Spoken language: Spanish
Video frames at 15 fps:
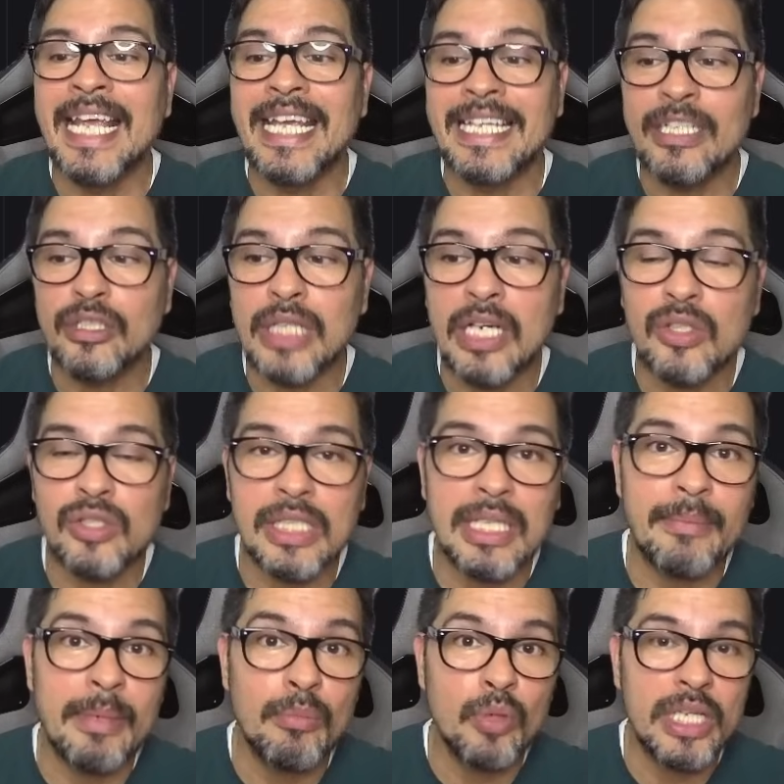Y otra cosa
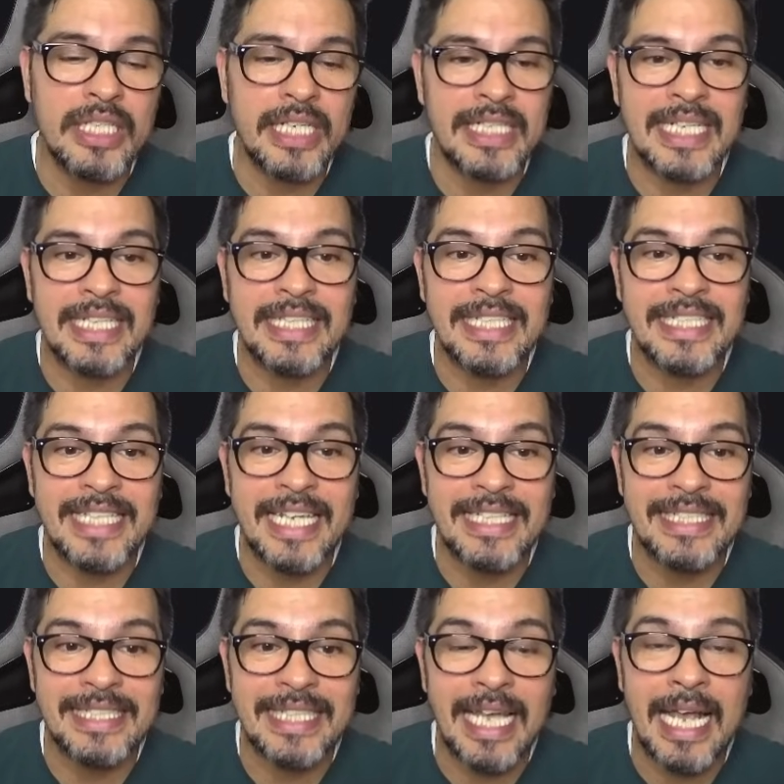también muy interesante es que
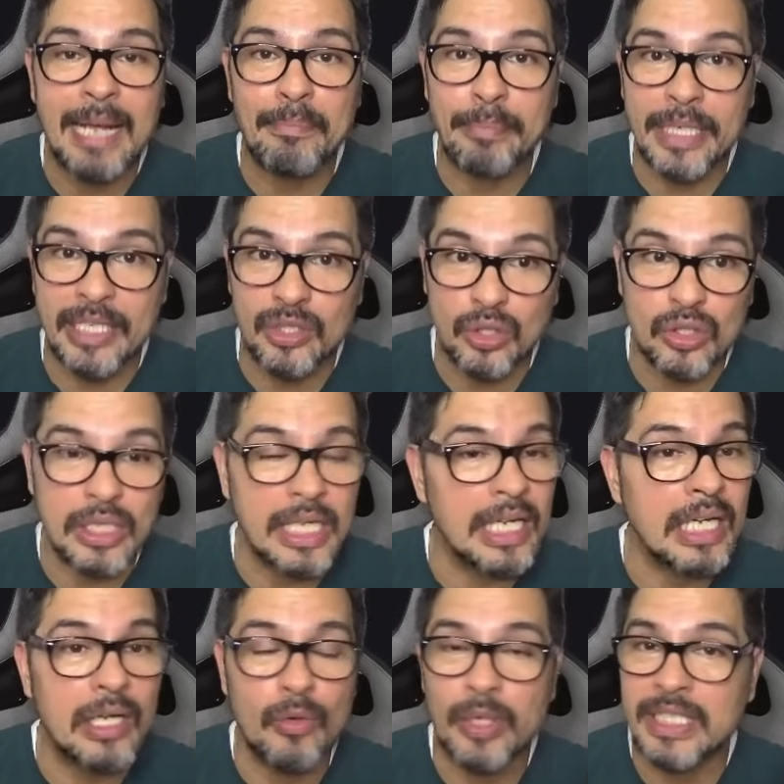esta
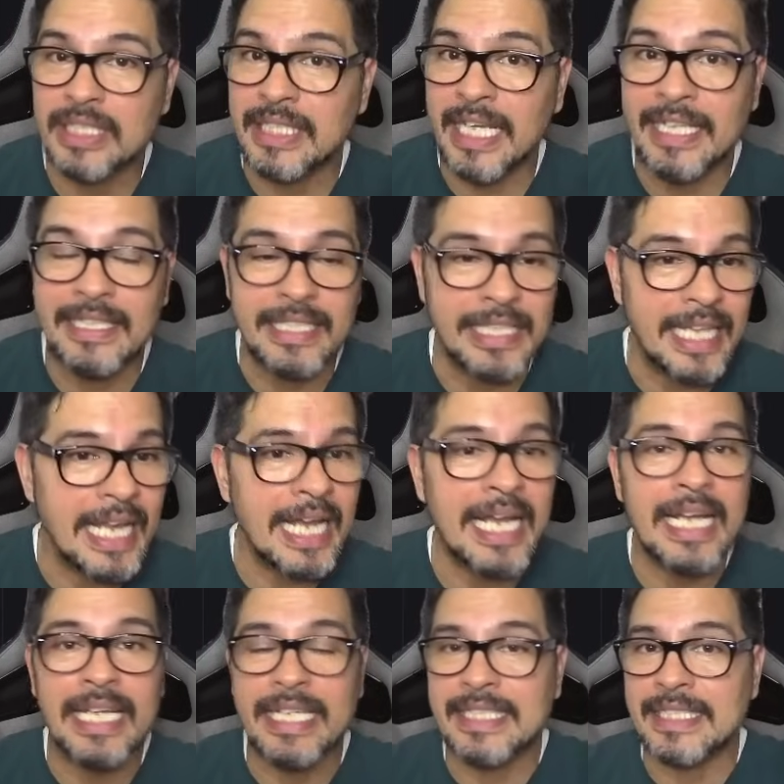persona o esta
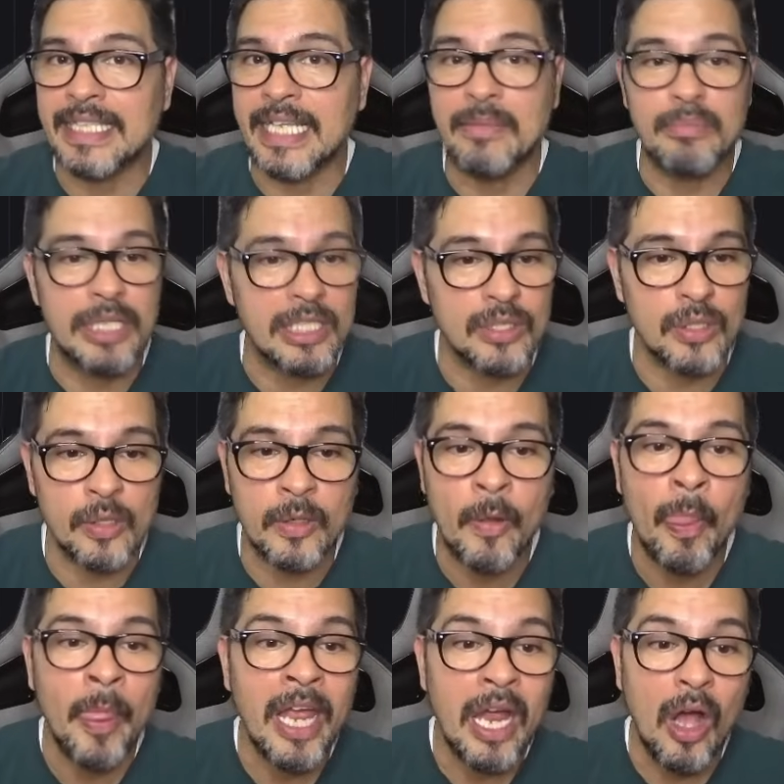entidad, este inversor,
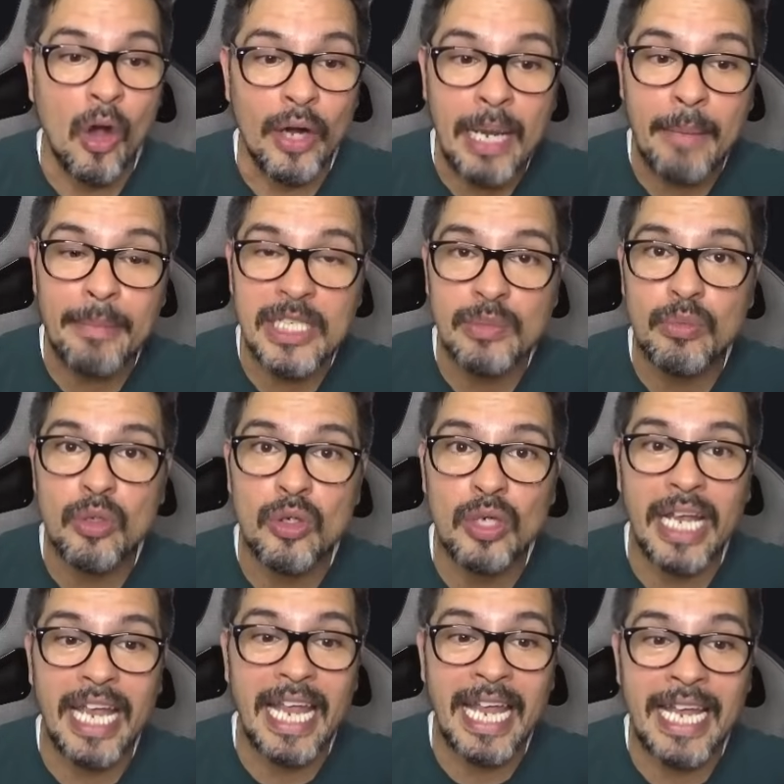ahora mismo
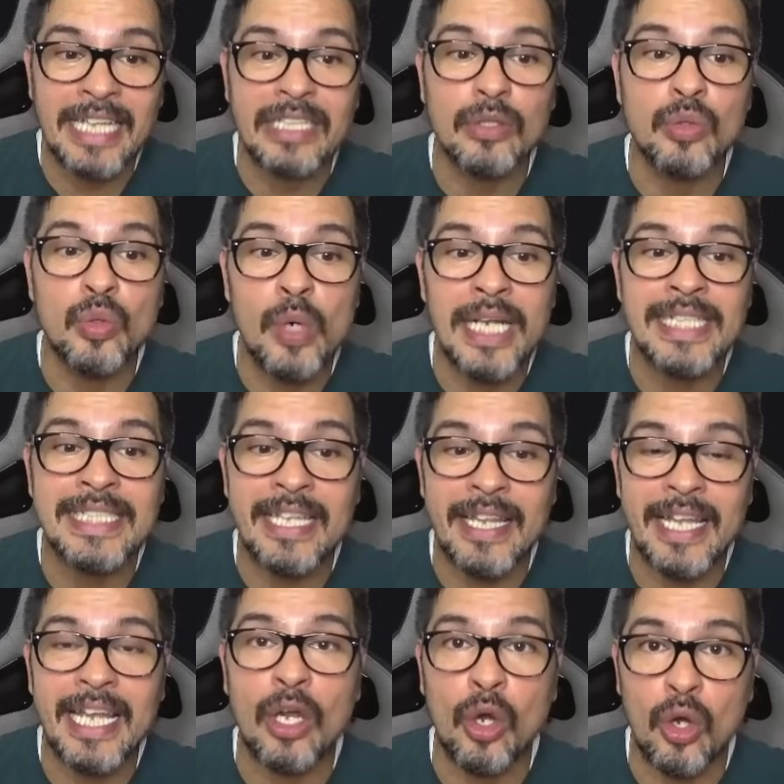en
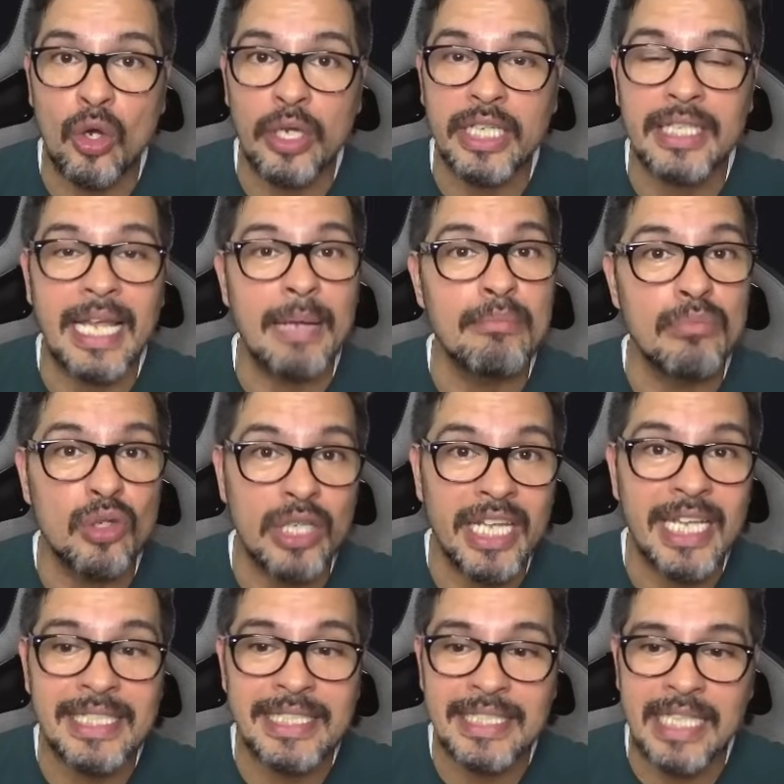USD Coin, en
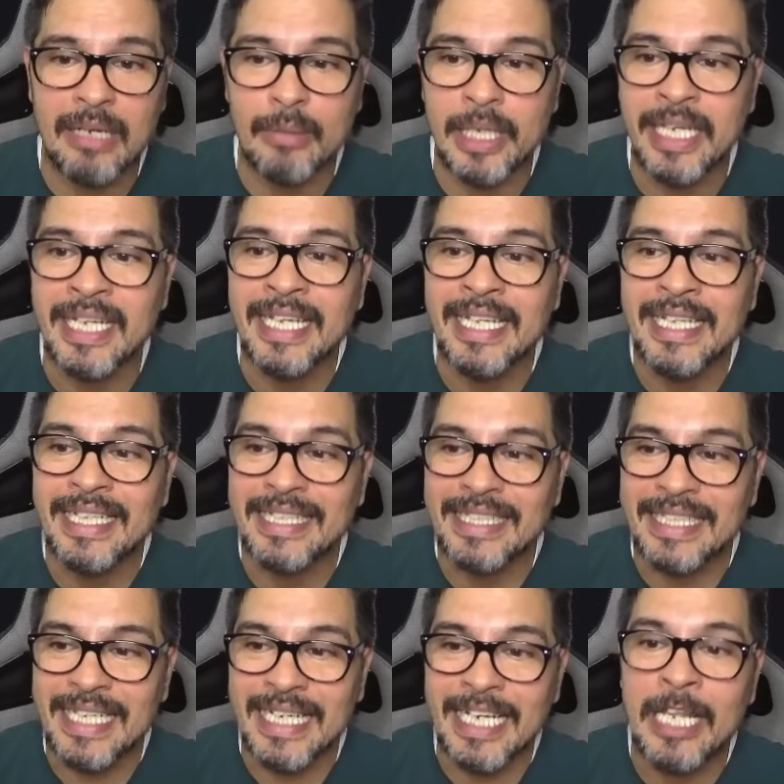moneda estable,
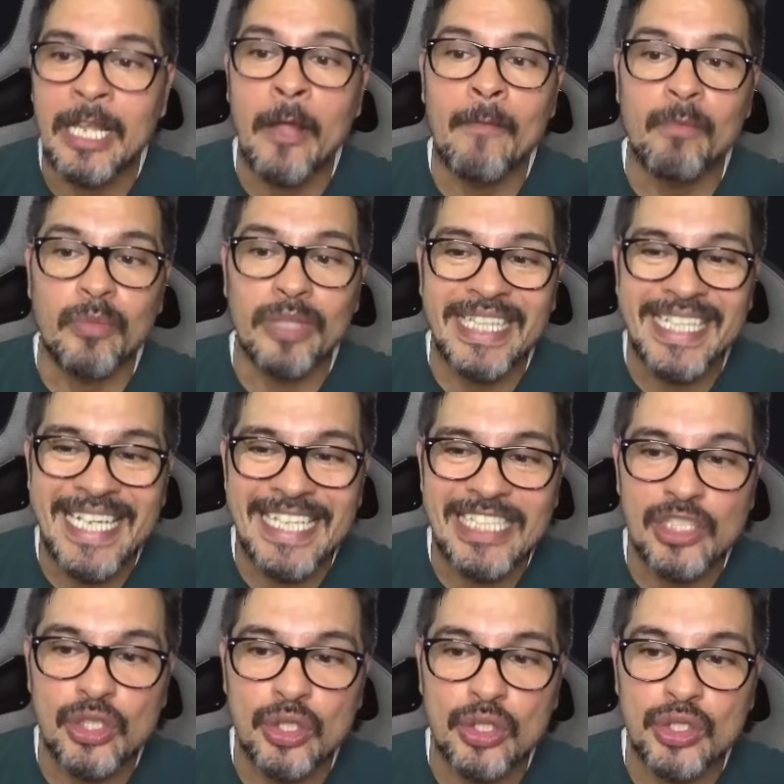tiene
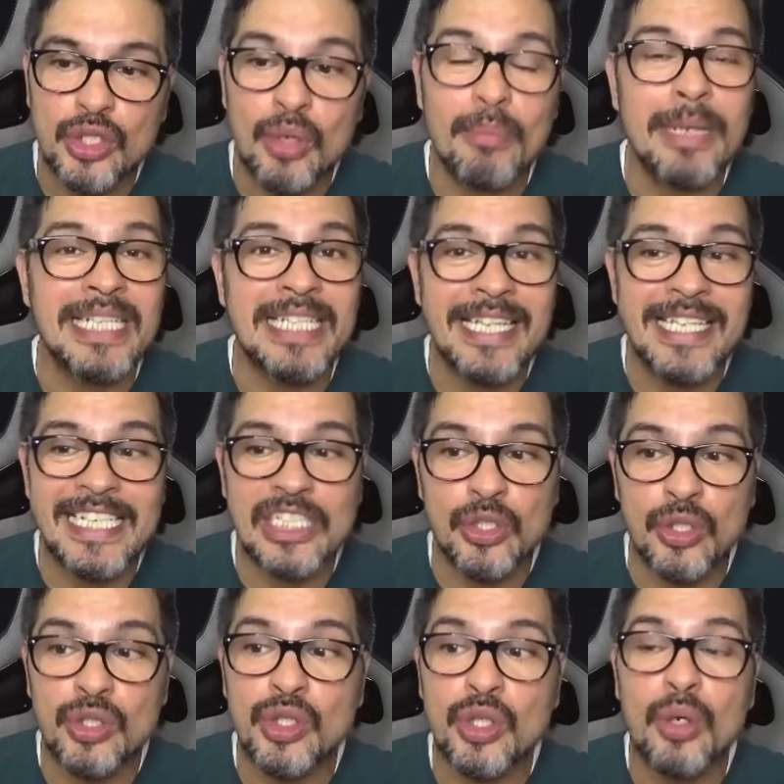18, más de
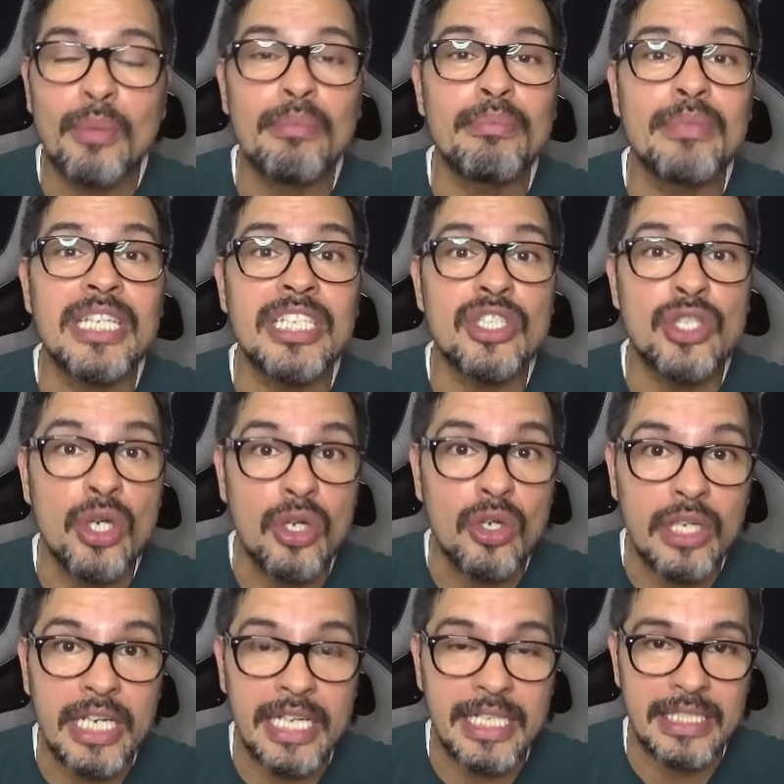18
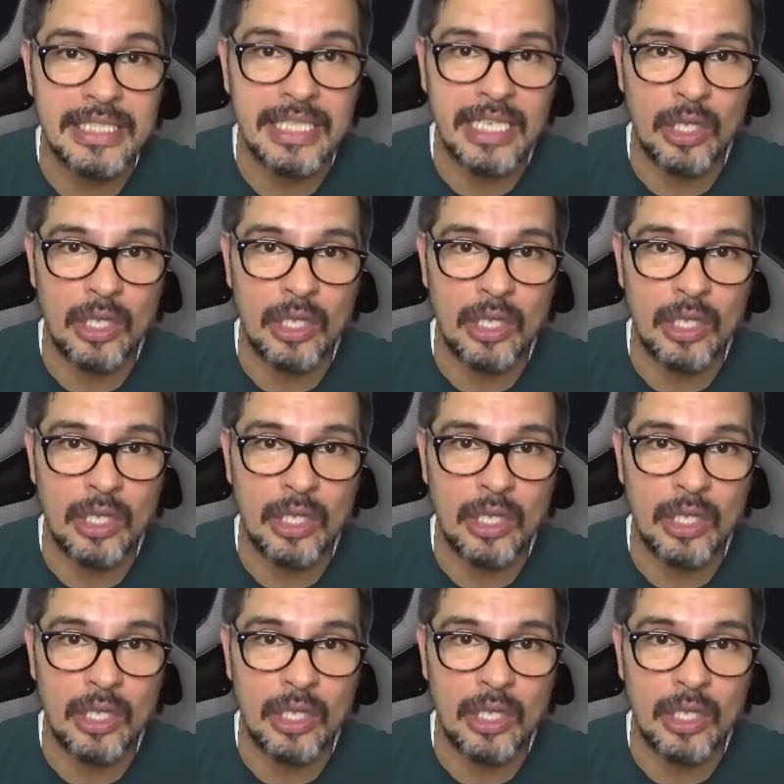millones de